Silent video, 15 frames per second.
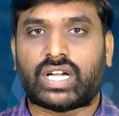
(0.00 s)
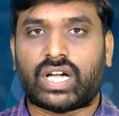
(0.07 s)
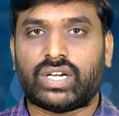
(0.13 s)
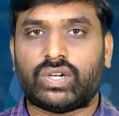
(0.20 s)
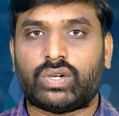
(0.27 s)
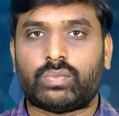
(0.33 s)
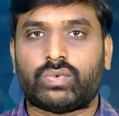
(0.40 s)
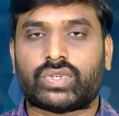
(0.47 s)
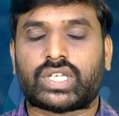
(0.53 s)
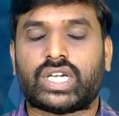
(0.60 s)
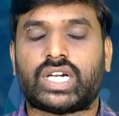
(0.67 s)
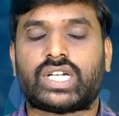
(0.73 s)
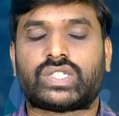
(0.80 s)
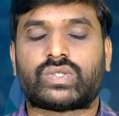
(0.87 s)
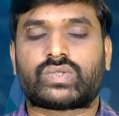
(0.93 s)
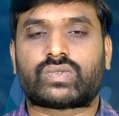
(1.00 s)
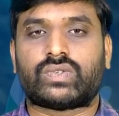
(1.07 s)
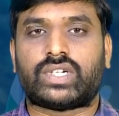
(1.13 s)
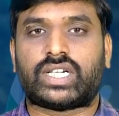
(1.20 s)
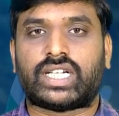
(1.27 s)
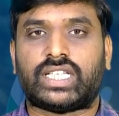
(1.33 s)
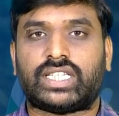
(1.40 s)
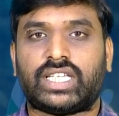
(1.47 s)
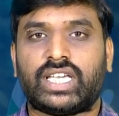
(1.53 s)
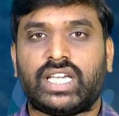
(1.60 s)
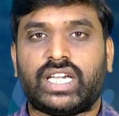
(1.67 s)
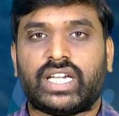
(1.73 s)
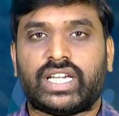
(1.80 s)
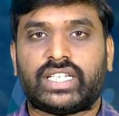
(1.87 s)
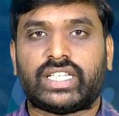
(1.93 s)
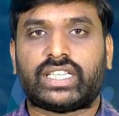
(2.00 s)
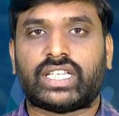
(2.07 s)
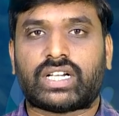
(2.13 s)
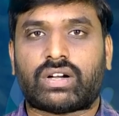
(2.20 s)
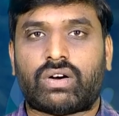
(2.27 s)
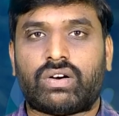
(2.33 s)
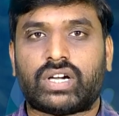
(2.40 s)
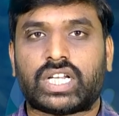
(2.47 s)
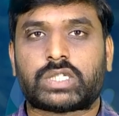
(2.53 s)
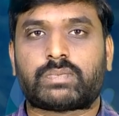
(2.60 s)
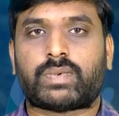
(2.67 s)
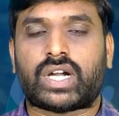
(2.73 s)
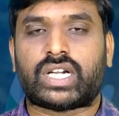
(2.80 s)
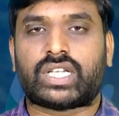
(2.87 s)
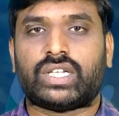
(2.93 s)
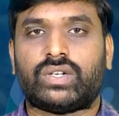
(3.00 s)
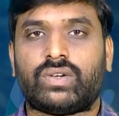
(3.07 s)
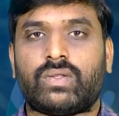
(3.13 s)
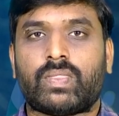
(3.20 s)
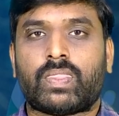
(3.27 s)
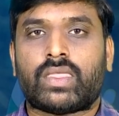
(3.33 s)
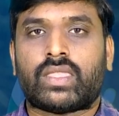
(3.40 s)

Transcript: దానిలో ముఖ్యంగా చూసుకున్నట్లయితే ఏదైతే కాంగ్రెస్ పార్టీలో